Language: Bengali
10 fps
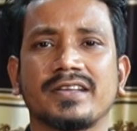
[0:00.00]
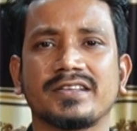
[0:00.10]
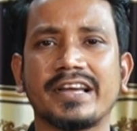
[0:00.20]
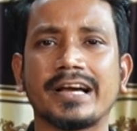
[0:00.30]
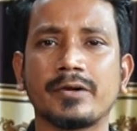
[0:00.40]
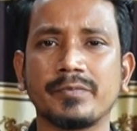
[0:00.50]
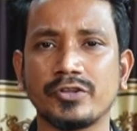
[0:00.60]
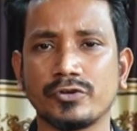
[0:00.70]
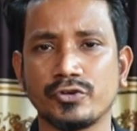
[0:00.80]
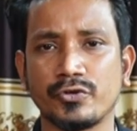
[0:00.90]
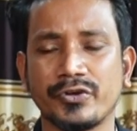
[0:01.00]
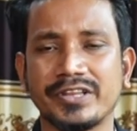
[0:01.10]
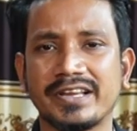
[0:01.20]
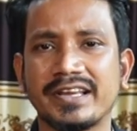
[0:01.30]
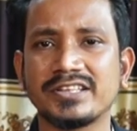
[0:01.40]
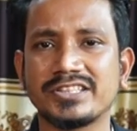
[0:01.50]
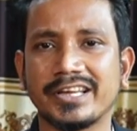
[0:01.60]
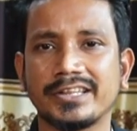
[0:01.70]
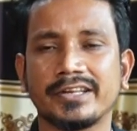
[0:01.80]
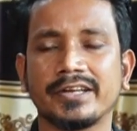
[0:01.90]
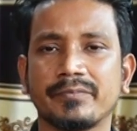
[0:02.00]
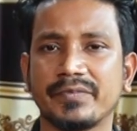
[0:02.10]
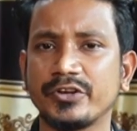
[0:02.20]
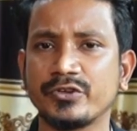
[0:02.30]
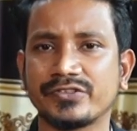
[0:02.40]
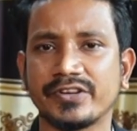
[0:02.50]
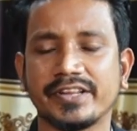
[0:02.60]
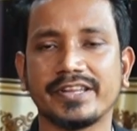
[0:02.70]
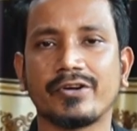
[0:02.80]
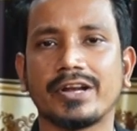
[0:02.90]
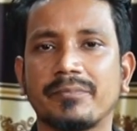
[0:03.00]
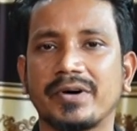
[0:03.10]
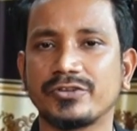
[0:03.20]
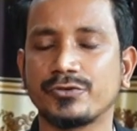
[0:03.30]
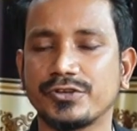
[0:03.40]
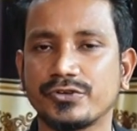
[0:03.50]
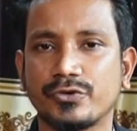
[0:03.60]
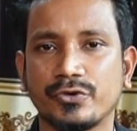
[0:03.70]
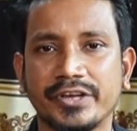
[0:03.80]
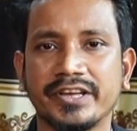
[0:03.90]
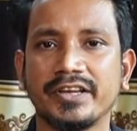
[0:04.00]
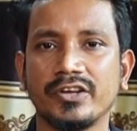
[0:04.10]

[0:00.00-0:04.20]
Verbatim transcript: না ঢাকার ভিতরে যদি হয়ে থাকেন সেক্ষেত্রে ভিডিও স্ক্রিনে দেওয়া নাম্বারে যোগাযোগ করে